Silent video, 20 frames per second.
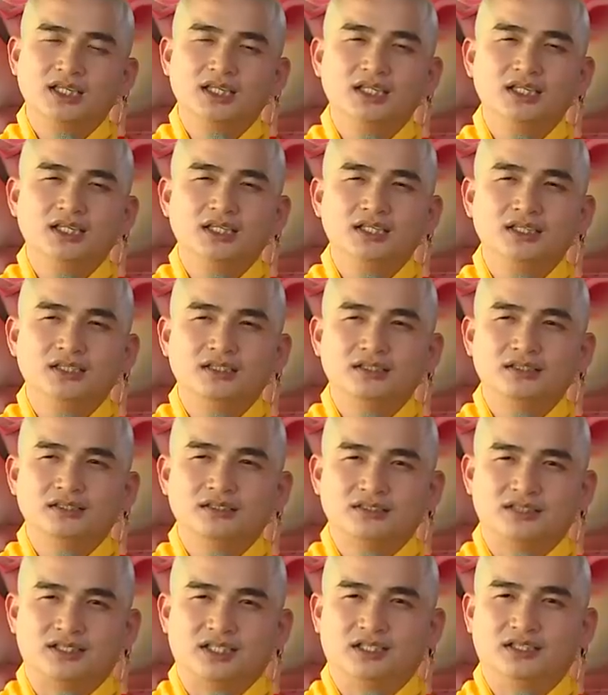đi
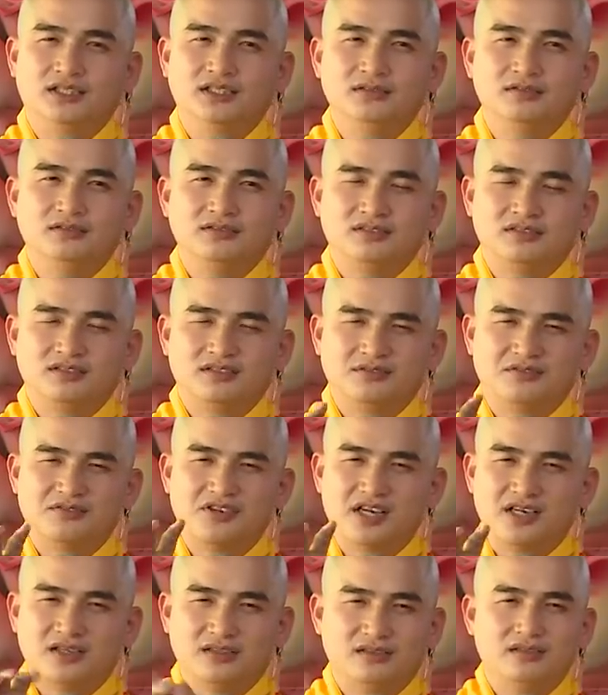chợ
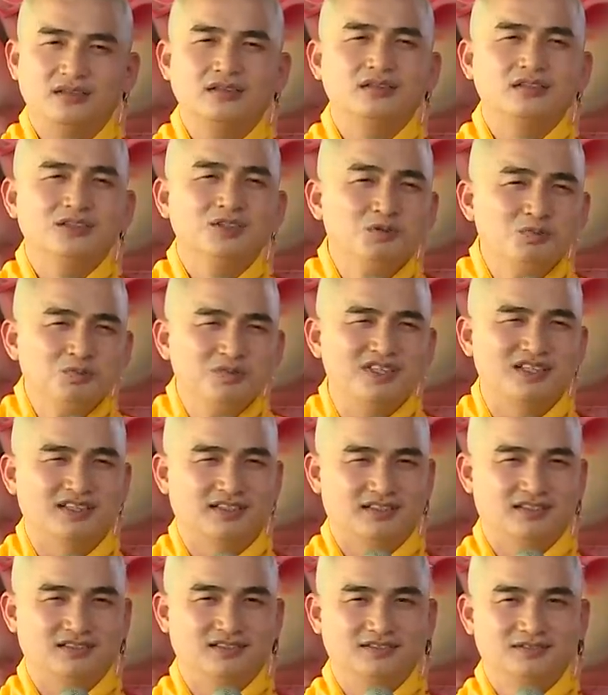về rất đúng
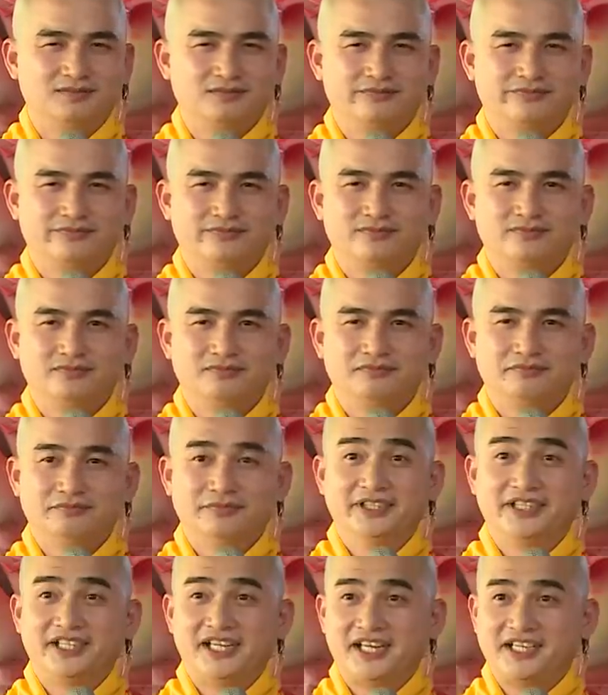giờ,
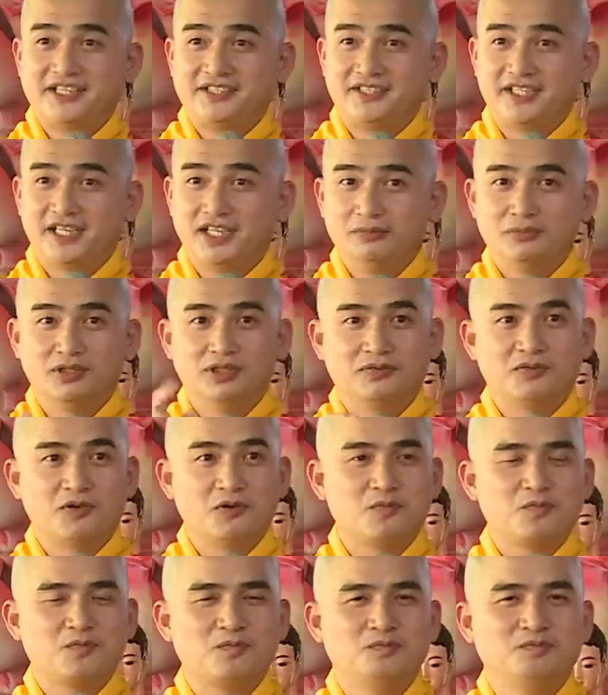bữa nay trễ 10
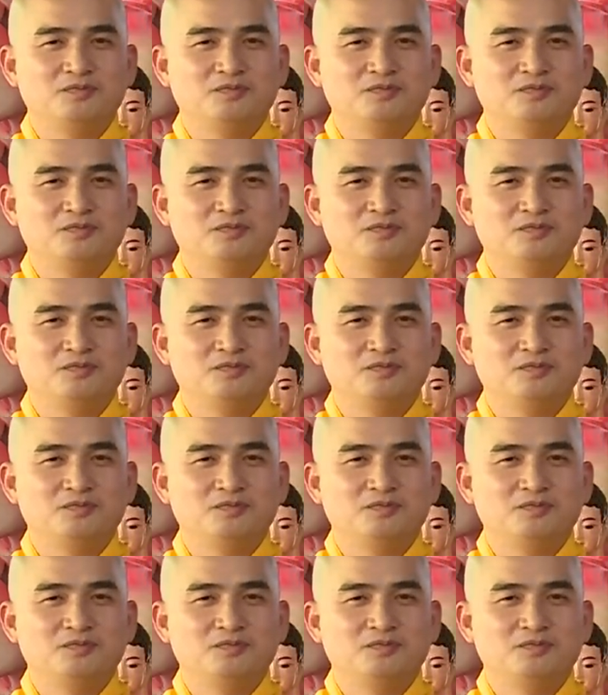phút.